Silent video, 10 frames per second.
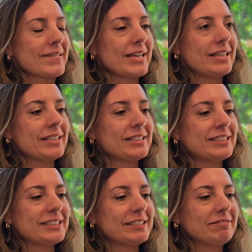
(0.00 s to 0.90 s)

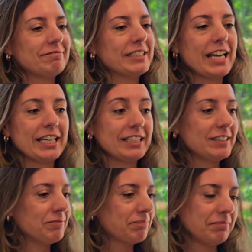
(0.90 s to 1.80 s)
É, e
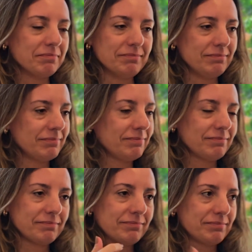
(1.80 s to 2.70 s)
aí
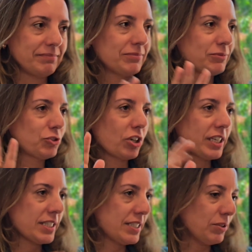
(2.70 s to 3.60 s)
só
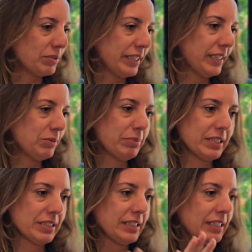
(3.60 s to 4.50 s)
cresceu, né? A
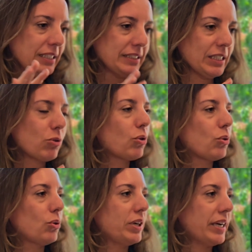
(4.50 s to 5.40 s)
empresa dele
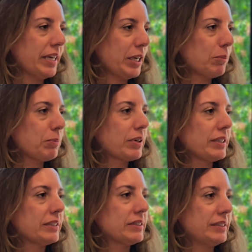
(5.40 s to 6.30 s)
decolou na
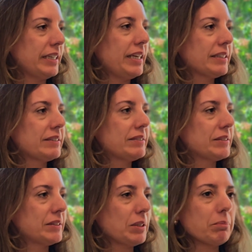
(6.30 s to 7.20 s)
época, né?
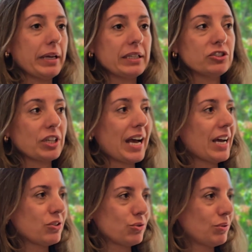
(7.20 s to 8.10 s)
Também de
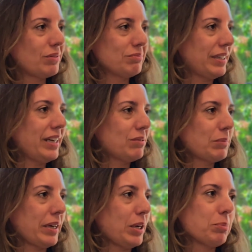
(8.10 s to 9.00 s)
rádio, né?
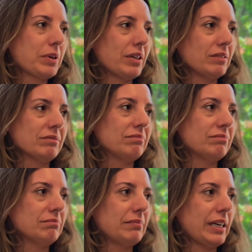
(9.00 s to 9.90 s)
Numa época
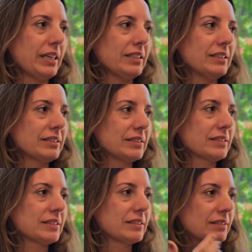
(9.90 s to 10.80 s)

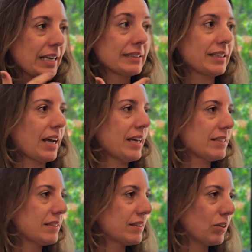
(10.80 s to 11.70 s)
mais lá
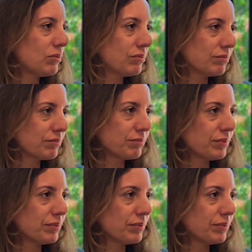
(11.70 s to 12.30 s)
atrás, então